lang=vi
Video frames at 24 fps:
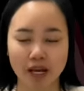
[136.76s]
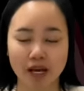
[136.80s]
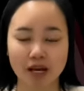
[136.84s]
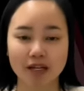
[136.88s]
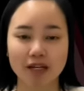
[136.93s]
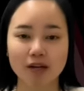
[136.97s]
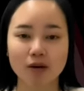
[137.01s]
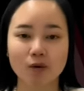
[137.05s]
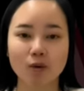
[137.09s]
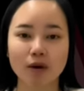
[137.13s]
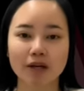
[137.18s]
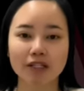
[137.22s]

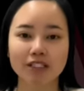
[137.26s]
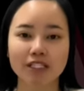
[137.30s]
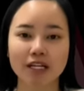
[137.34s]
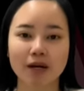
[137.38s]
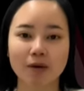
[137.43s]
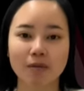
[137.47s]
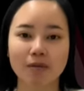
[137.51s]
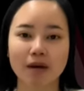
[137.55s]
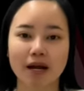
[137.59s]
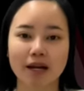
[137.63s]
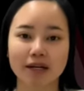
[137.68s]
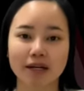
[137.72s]
Điều quan
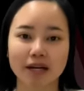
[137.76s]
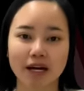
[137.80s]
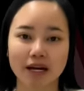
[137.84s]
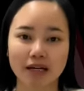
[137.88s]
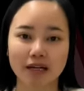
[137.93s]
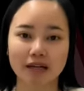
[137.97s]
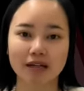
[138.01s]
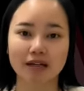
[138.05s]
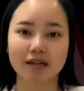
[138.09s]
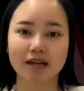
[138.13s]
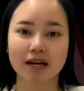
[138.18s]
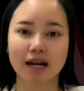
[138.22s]
trọng là năng
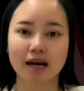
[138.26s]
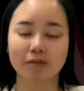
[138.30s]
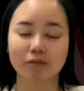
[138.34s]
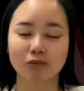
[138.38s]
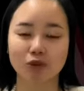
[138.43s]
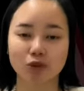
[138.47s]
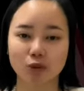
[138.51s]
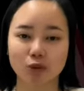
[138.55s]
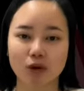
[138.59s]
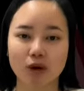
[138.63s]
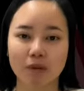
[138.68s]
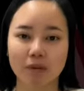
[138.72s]
lực làm
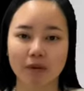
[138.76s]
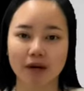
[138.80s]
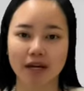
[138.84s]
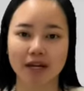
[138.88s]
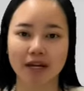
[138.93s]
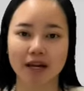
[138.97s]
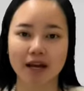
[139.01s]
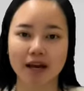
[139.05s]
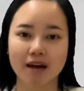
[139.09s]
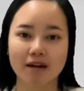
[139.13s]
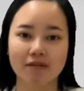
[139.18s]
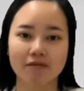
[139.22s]
chủ công
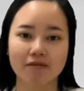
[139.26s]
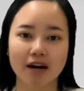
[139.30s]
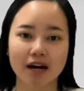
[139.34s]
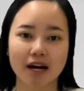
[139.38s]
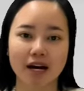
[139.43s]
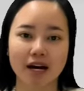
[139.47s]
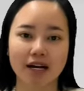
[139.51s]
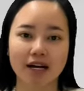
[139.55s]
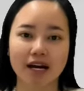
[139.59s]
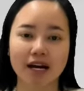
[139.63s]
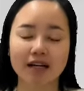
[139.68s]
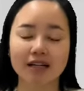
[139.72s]
nghệ và
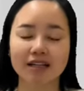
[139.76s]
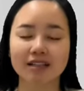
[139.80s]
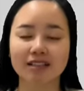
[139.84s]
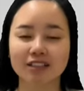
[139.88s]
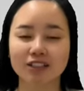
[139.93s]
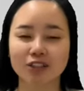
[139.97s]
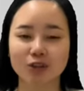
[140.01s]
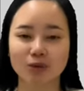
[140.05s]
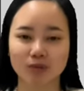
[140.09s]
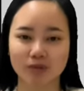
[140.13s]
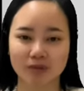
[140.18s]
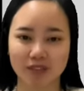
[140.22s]
khả năng
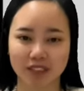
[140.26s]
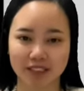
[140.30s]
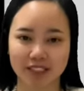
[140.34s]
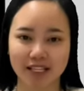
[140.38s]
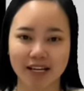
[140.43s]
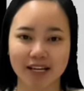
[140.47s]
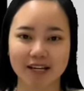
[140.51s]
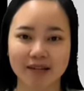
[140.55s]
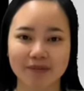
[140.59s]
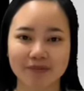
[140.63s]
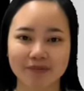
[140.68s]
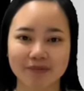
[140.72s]
ứng dụng thực
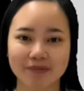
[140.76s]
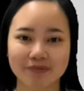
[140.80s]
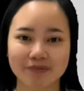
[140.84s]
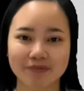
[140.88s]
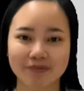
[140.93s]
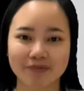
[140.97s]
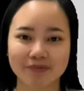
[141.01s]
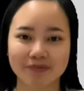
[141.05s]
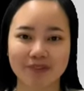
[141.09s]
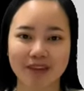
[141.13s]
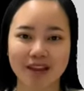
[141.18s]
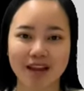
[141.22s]
tế.
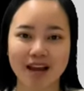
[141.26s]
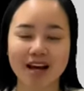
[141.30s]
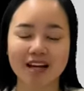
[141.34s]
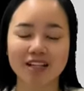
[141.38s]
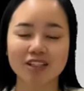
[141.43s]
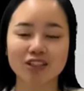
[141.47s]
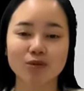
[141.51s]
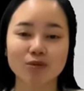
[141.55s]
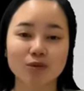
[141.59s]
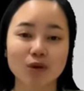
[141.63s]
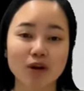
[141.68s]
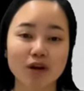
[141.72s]

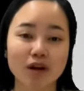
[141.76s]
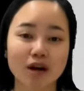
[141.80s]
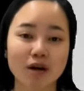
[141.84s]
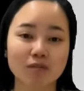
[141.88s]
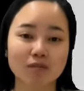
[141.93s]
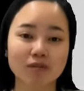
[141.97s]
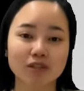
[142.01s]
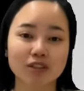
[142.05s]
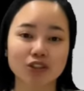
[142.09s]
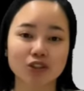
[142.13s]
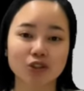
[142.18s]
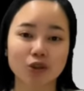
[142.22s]
Chúng tôi
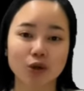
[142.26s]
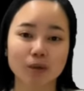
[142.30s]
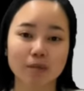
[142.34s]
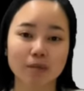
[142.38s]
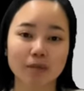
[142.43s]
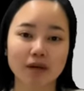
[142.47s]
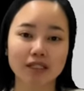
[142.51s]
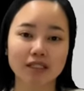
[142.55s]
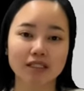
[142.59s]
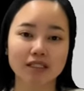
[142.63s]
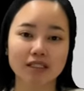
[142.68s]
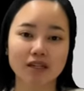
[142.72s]
không từ chối
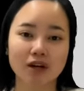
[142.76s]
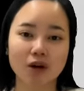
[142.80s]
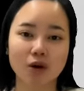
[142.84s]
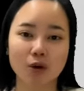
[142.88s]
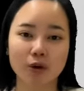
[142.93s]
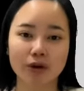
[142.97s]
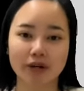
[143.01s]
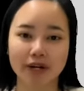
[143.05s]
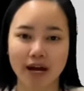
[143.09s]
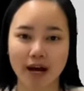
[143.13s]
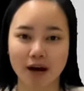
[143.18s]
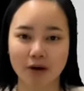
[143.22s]
bất cứ cơ
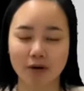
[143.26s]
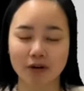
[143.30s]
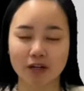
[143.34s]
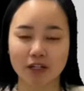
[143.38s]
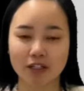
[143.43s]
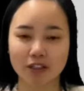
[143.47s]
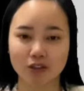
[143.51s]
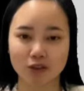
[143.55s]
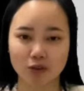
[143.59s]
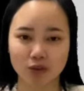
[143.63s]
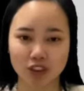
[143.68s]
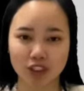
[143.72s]
hội nào,
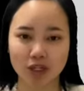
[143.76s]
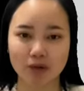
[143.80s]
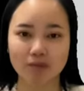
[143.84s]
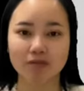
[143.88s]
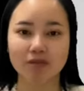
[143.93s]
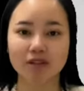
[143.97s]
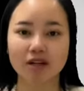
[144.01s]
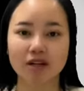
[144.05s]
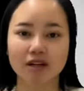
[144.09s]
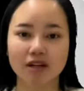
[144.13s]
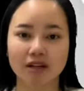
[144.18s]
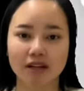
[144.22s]
dù
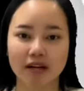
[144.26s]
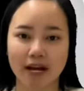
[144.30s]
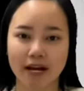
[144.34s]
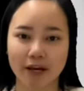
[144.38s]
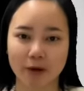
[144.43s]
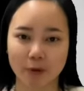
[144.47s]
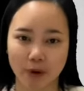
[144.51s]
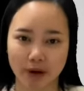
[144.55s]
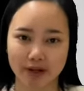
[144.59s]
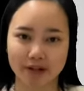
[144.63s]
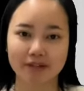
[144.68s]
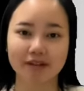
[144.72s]
trong nước hay
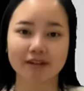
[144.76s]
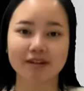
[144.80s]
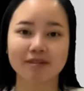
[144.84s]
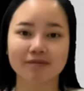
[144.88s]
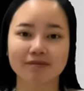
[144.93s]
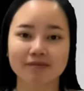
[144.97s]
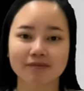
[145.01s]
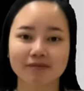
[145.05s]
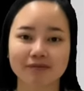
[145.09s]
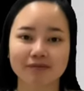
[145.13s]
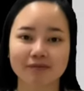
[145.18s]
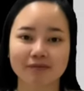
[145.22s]
ngoài nước.
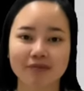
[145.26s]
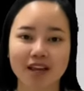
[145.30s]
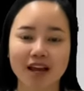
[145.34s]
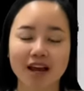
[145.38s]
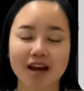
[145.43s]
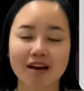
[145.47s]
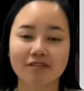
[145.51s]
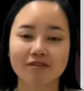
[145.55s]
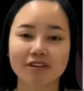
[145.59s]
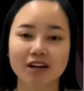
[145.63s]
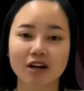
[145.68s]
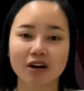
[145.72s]

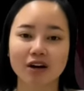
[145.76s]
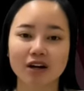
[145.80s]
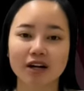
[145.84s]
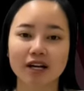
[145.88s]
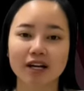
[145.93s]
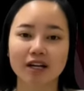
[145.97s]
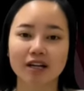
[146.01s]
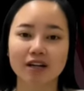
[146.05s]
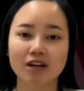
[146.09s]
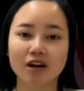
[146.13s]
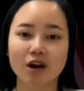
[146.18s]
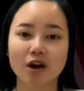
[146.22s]

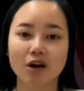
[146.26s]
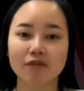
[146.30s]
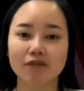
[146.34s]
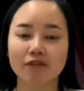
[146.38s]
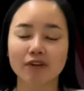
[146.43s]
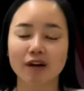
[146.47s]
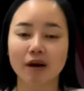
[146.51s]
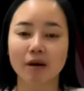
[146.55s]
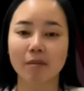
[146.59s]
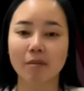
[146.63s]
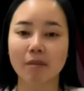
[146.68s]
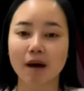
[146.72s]
Viconnex coi
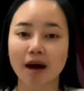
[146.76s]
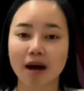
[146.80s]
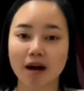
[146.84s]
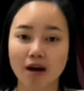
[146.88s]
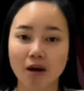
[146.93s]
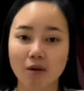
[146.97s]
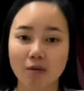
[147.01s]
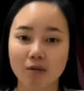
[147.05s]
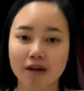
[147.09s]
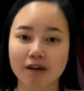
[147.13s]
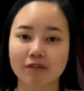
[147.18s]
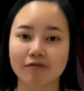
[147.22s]
việc mang
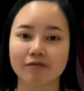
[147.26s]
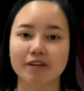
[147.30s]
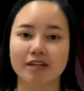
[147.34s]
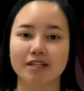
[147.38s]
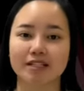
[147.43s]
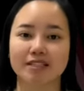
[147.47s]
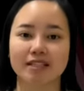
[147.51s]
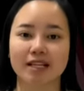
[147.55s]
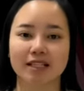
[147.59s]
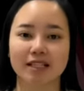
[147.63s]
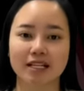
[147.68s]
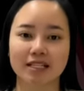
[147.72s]
công nghệ
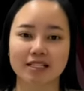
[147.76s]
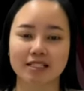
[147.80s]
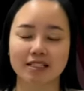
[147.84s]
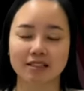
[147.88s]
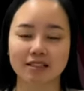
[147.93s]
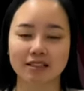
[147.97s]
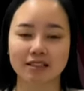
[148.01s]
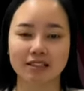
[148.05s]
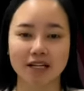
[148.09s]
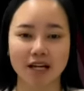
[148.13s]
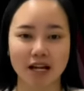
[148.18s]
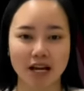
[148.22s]
Việt ra thế
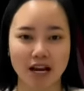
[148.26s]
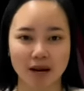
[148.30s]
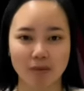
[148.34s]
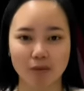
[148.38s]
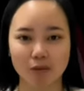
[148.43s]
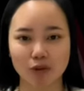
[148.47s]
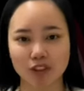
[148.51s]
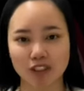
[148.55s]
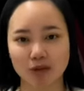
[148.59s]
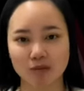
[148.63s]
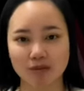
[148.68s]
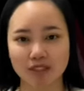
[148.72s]
giới là
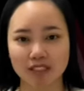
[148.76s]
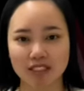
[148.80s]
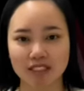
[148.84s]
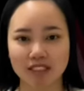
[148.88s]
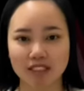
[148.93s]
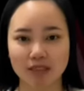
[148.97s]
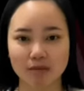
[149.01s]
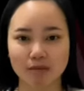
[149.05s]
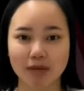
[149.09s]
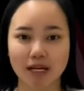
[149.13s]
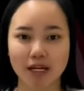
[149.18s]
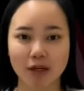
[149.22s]
một trong những
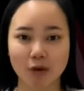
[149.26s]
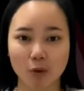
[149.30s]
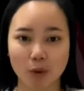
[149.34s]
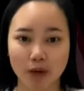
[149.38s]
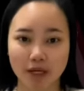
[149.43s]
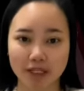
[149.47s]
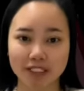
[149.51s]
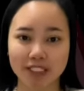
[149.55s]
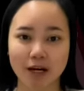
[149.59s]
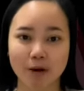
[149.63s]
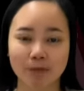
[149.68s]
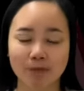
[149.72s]
sứ mệnh
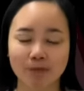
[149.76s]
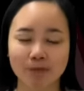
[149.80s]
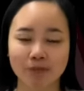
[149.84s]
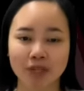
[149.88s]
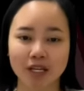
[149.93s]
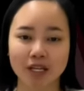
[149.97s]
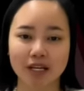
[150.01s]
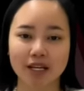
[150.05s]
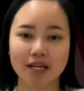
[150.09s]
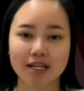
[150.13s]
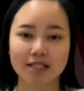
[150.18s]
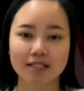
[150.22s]
quan trọng
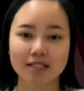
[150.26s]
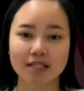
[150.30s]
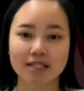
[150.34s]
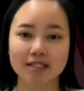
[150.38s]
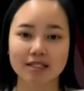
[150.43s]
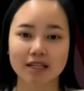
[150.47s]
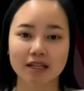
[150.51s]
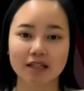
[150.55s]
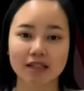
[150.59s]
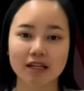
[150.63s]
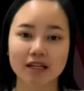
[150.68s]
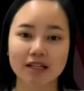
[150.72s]
nên sẽ
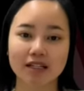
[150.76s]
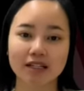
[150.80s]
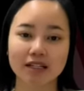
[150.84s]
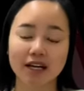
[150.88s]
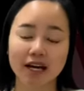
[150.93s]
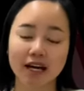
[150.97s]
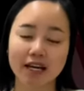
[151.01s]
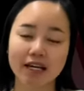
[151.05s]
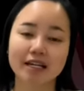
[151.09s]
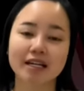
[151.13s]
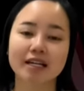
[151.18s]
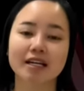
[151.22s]
dấn
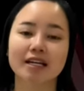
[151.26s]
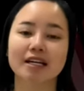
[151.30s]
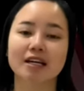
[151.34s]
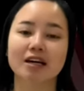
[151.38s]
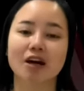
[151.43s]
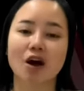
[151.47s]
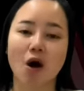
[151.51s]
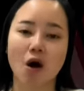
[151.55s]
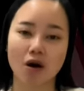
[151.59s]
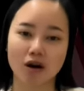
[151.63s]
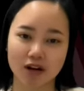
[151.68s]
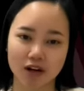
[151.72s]
thân ngay khi
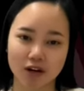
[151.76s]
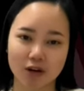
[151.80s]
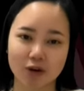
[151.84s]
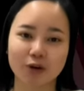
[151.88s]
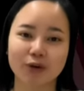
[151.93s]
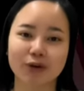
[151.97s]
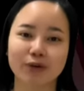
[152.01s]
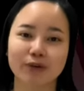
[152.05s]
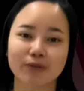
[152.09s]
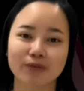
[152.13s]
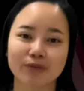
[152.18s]
có cơ hội.